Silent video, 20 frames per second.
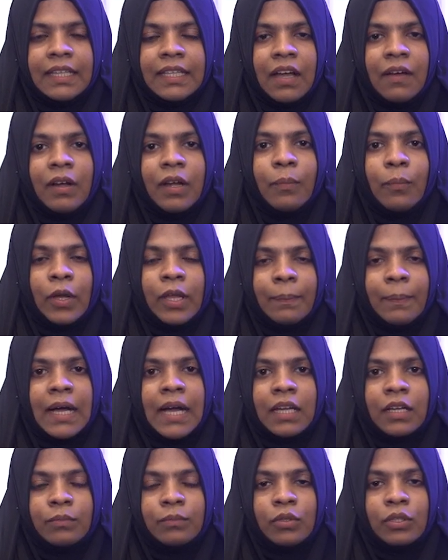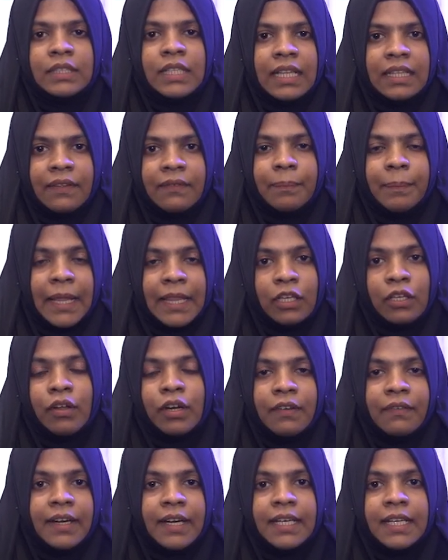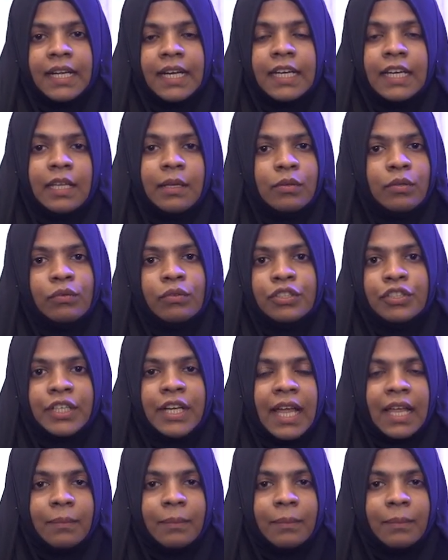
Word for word: வந்து அவங்க போய் பார்க்கும்போது அந்த பதினோரு வீடுகள்லையும் நூற்றி